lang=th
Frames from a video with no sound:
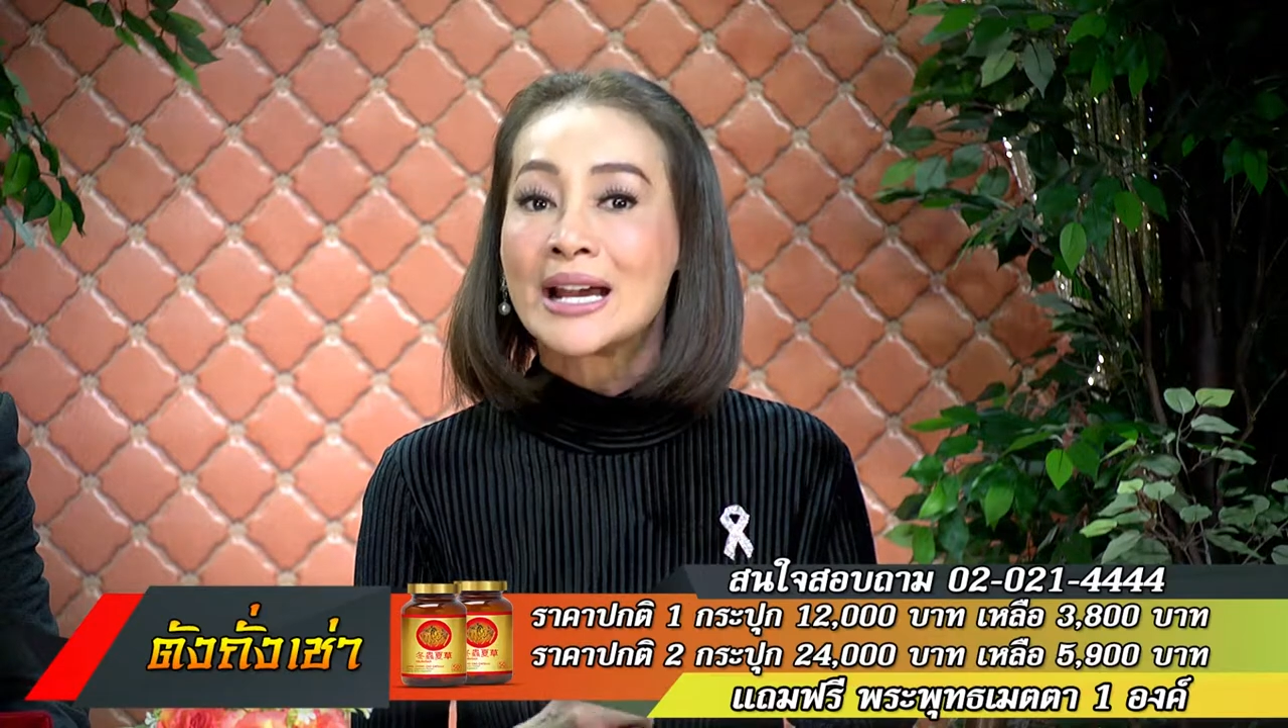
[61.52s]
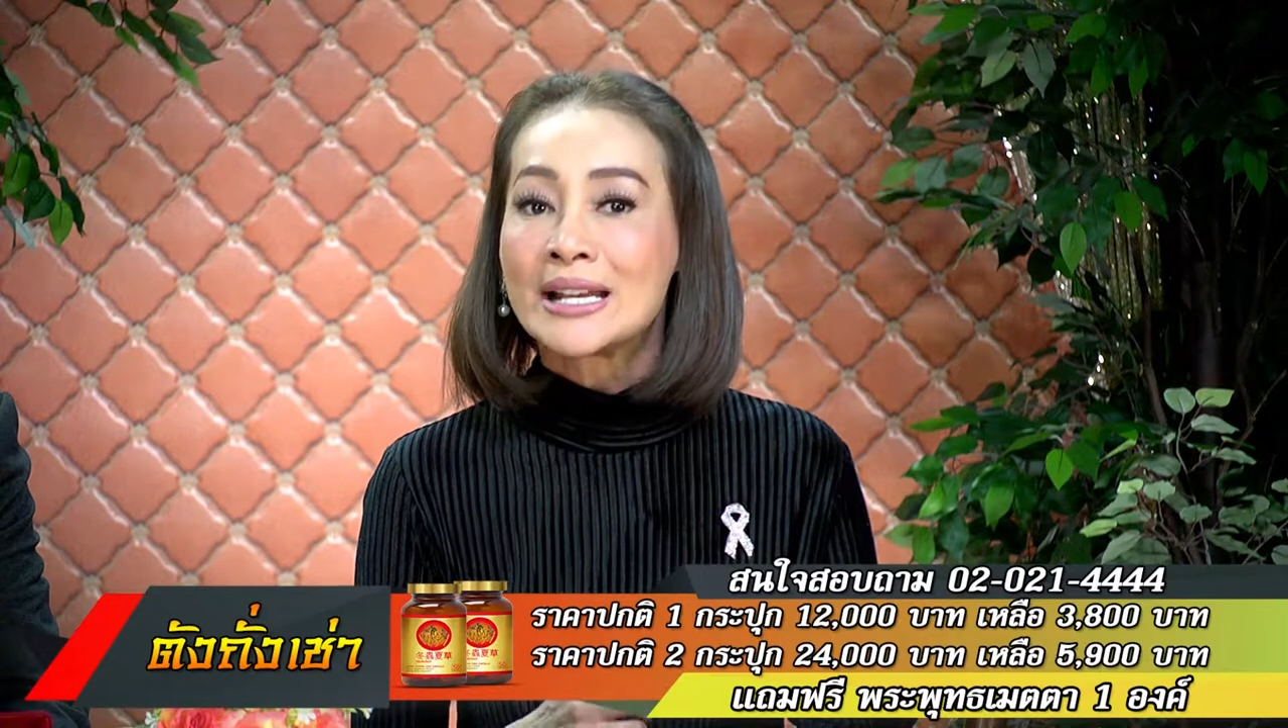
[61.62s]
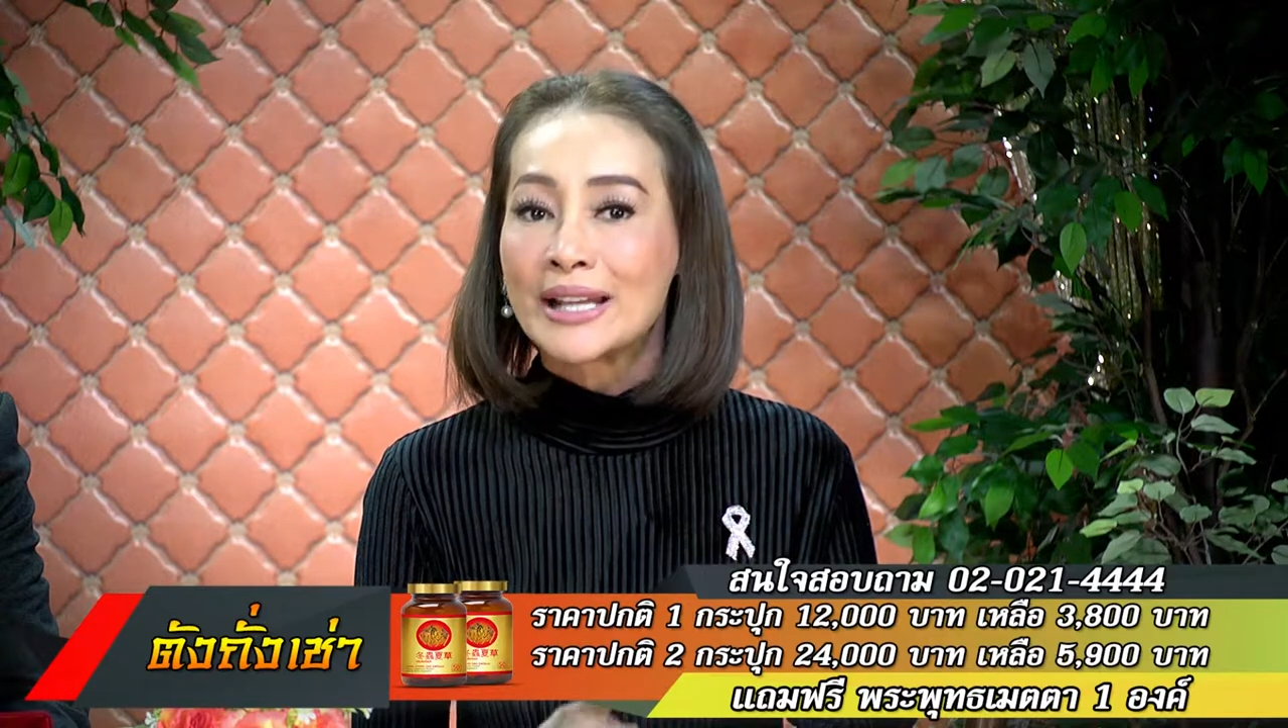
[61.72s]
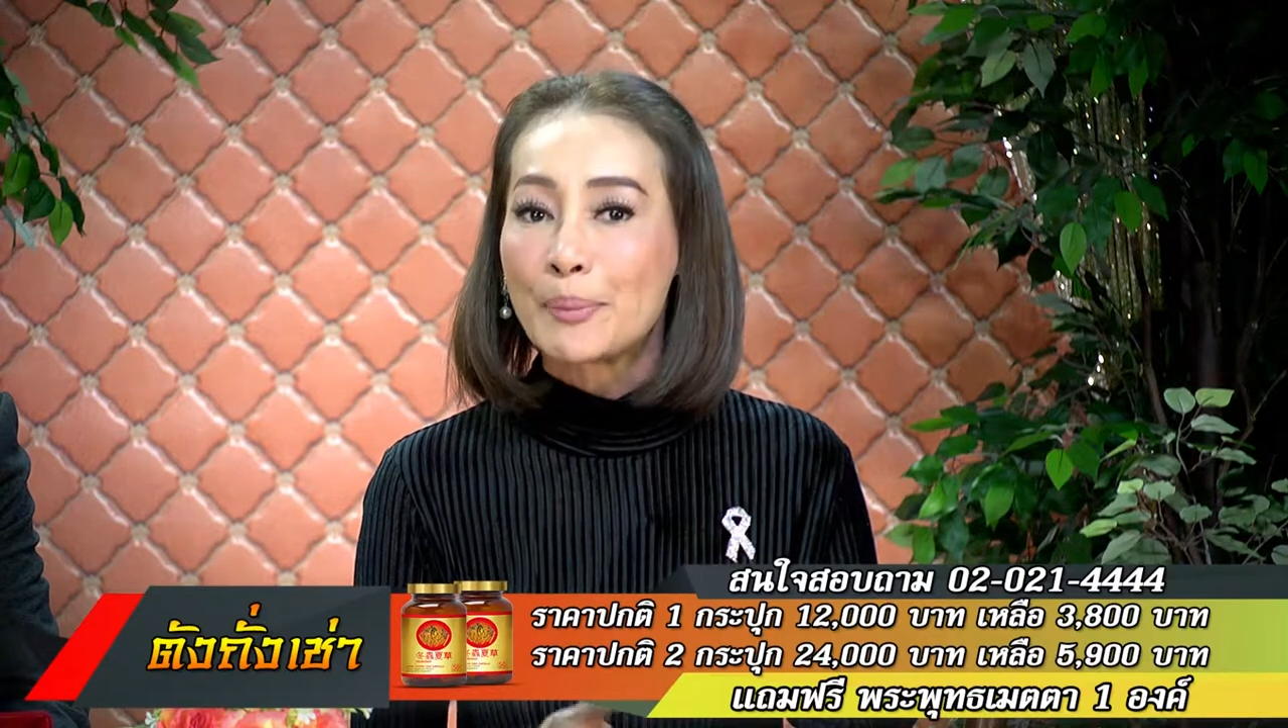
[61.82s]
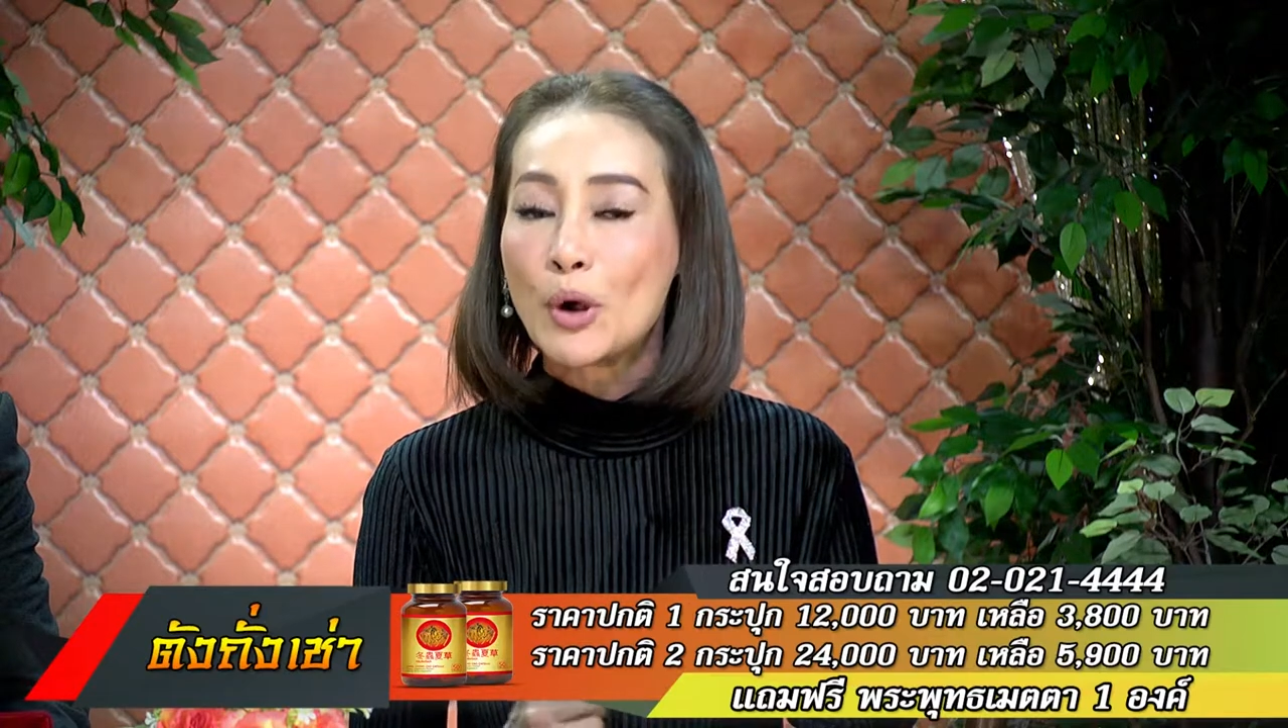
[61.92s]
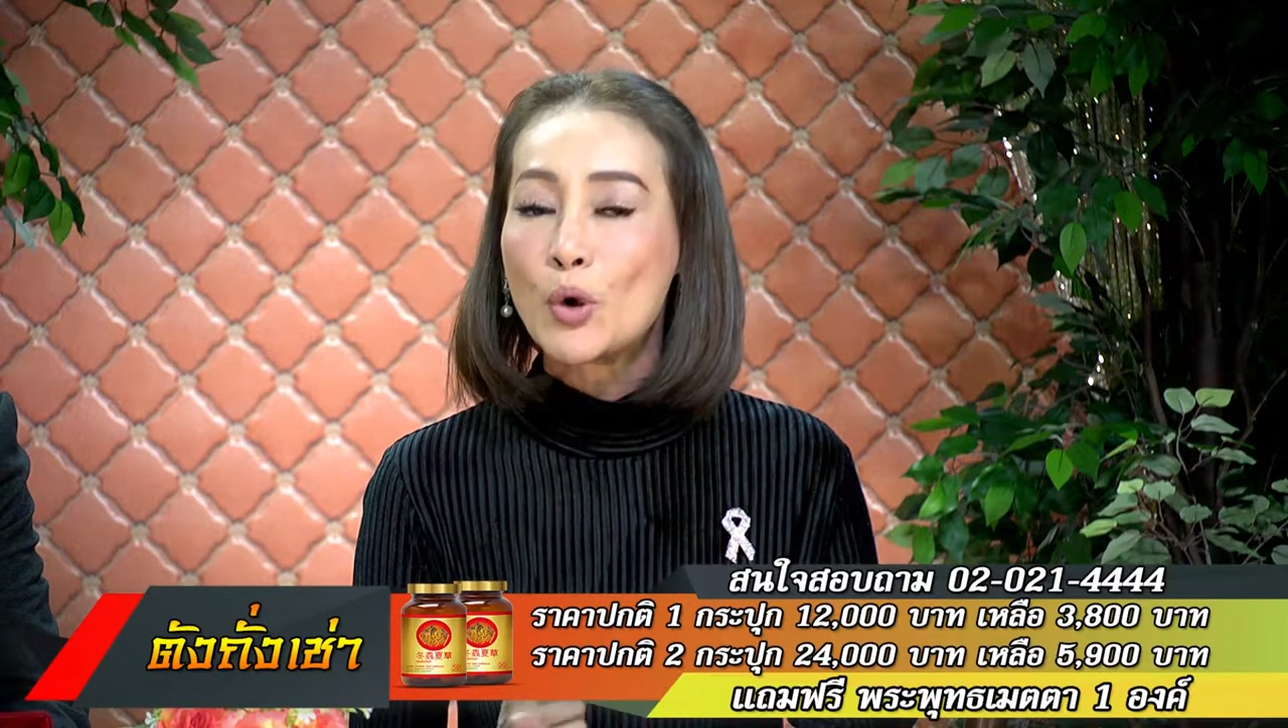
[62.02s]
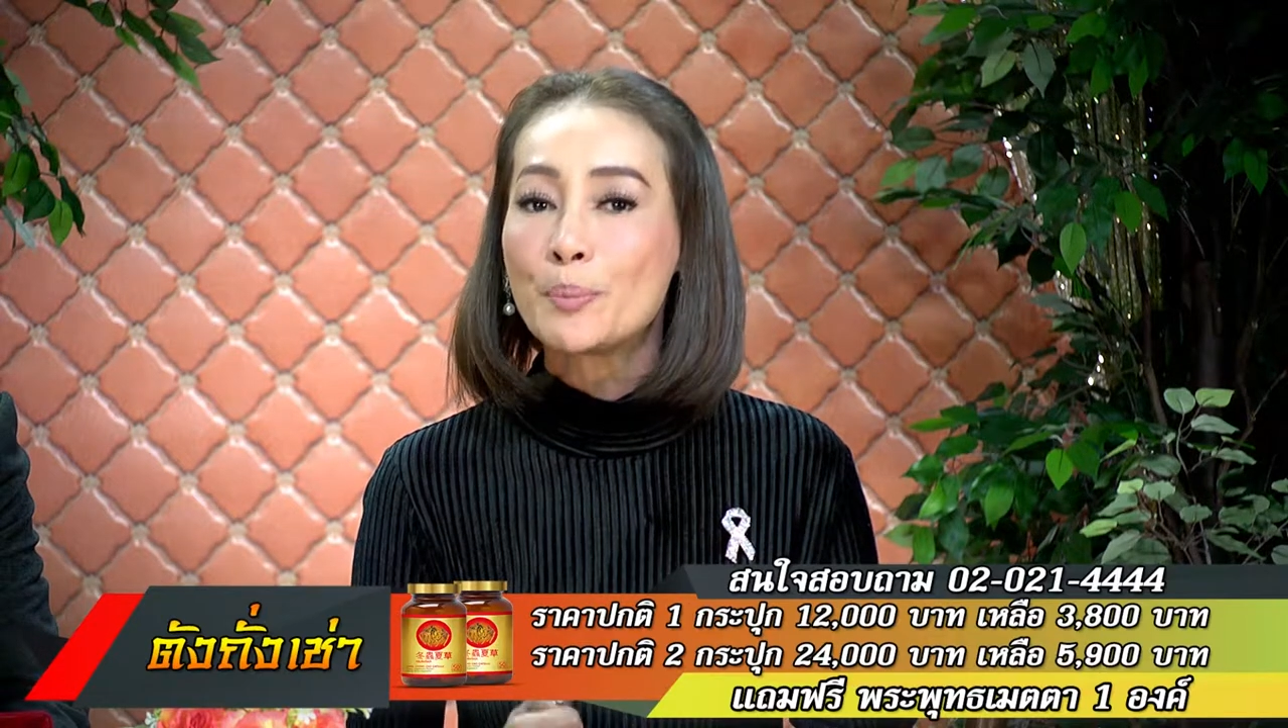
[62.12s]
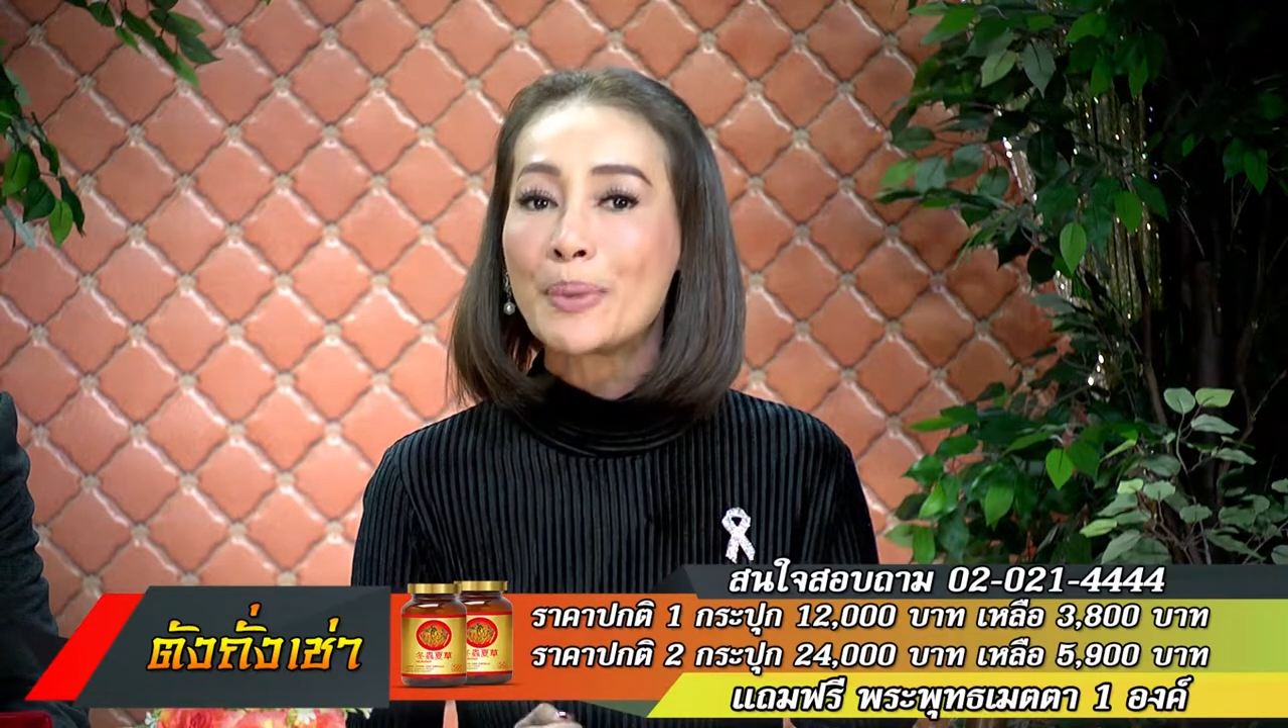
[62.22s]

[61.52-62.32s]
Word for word: สรรพคุณ